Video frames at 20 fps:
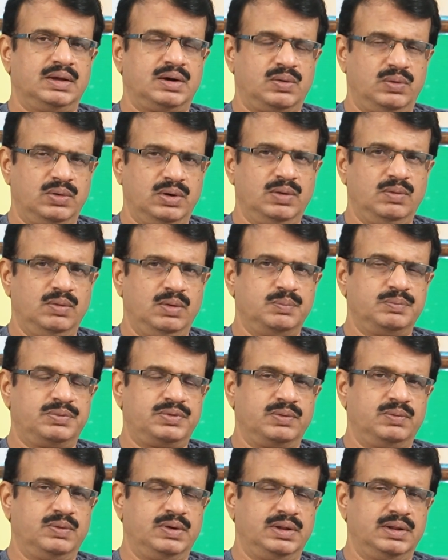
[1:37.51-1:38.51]
రెండవ
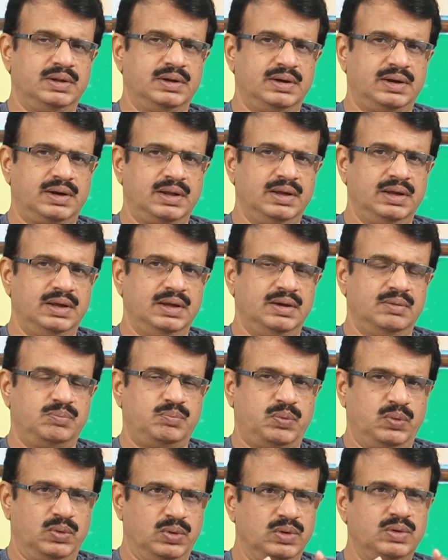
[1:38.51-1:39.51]
అంశం ఏంటంటే
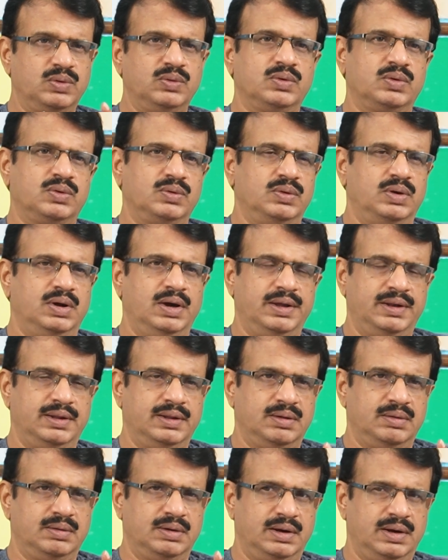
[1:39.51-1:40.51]
పొంగనూరు ఆయన
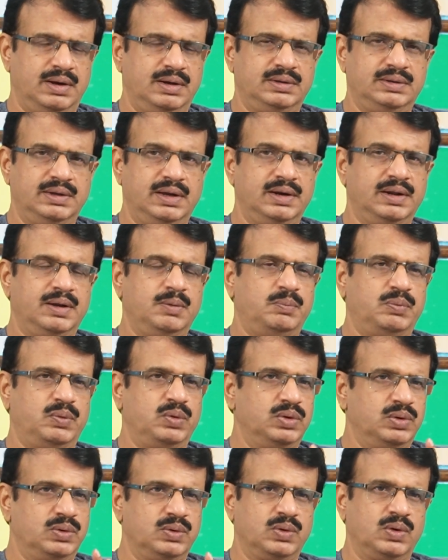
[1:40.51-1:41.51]
నిజానికి
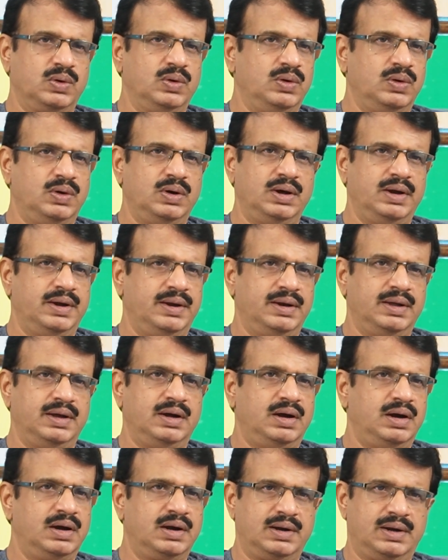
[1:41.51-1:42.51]
పొంగనూరులో ఆయన
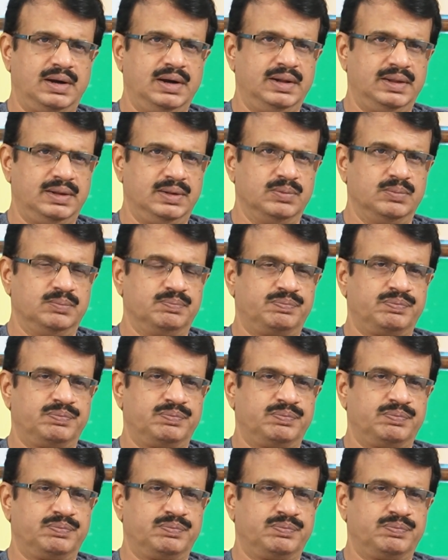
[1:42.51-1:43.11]
హాల్ట్ లేదు